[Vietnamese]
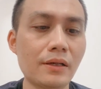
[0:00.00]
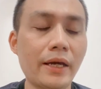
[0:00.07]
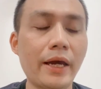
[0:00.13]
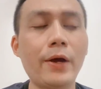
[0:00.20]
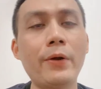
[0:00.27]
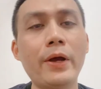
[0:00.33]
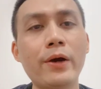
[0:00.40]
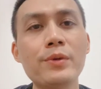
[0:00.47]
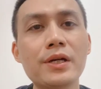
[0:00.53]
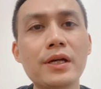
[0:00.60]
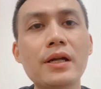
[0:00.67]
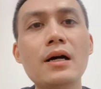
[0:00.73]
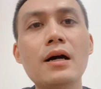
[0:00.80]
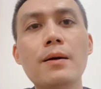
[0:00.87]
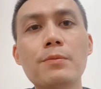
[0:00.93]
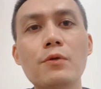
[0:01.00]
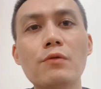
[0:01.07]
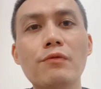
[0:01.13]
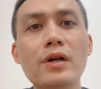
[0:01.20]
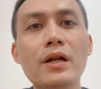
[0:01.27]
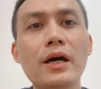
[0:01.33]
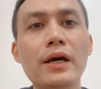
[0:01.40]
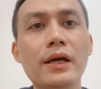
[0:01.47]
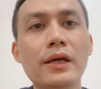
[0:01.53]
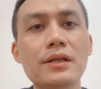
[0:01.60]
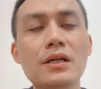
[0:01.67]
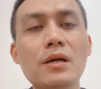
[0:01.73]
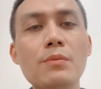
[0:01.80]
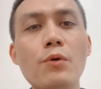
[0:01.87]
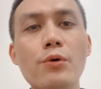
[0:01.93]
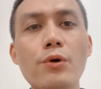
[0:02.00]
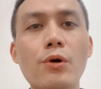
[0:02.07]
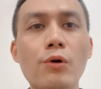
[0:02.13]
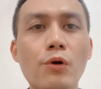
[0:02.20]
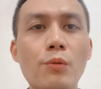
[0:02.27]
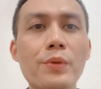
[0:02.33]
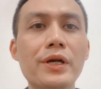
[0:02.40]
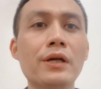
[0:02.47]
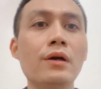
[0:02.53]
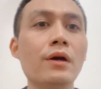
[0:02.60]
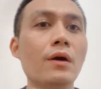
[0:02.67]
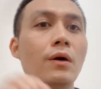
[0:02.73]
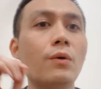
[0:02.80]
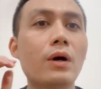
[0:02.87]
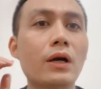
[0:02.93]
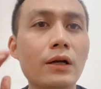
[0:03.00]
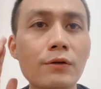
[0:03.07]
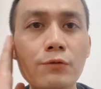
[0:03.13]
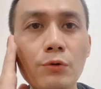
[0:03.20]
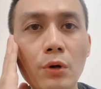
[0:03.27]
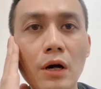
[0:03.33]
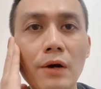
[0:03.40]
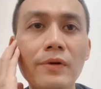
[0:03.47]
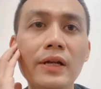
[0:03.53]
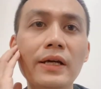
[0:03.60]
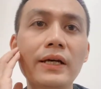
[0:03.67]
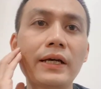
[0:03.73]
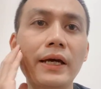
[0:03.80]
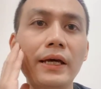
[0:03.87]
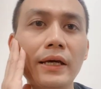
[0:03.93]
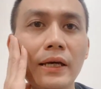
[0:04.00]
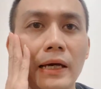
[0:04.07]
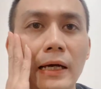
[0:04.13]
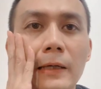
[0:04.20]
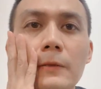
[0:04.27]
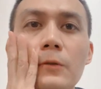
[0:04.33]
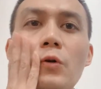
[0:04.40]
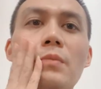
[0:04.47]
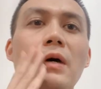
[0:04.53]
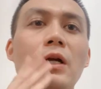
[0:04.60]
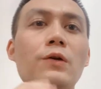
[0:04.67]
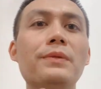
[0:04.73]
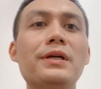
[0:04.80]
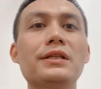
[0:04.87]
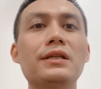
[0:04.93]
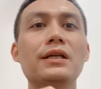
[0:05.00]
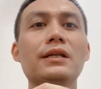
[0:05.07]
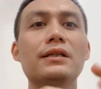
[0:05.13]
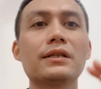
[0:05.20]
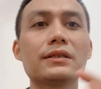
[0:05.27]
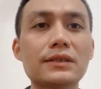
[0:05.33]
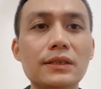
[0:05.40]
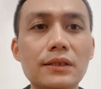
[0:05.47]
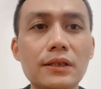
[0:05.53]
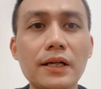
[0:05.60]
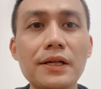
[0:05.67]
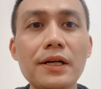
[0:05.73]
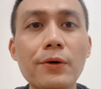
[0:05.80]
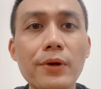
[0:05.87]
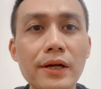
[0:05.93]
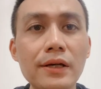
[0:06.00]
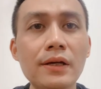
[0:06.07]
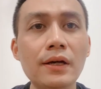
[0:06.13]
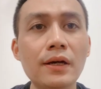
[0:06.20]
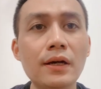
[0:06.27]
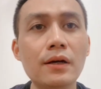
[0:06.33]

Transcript: khéo léo mình kết hợp cùng với lại những cái bộ đồ của mình hoặc là nó phù hợp với lại cái khuôn mặt của mình thì thực sự cái điều đấy